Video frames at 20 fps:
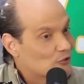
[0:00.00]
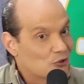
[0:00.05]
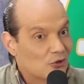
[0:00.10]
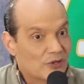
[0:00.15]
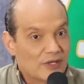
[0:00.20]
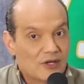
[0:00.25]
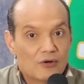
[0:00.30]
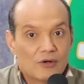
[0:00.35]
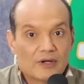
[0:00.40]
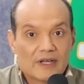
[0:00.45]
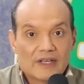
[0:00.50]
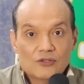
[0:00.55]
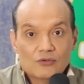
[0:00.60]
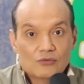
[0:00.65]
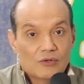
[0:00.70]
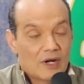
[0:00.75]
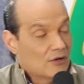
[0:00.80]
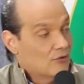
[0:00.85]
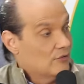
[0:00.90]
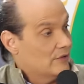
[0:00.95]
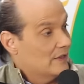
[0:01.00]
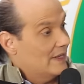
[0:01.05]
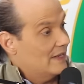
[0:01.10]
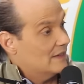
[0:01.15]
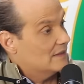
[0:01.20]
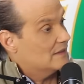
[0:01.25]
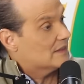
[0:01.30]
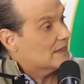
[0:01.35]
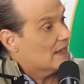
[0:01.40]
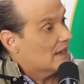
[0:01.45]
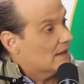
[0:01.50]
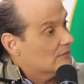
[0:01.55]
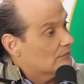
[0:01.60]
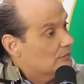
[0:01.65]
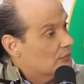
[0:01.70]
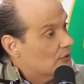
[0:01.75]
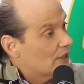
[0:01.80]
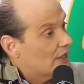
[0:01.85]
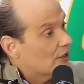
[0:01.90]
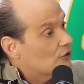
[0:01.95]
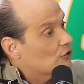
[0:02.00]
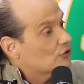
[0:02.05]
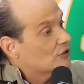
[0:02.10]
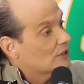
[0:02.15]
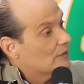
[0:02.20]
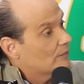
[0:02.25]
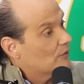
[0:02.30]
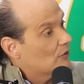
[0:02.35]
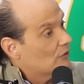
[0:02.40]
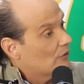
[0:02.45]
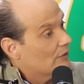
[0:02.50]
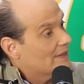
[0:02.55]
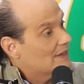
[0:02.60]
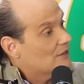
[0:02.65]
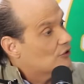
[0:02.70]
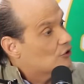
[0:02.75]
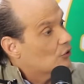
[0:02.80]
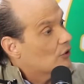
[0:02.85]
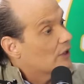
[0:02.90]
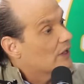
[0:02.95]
Yo digo que es una coherencia, porque yo siempre lo he dicho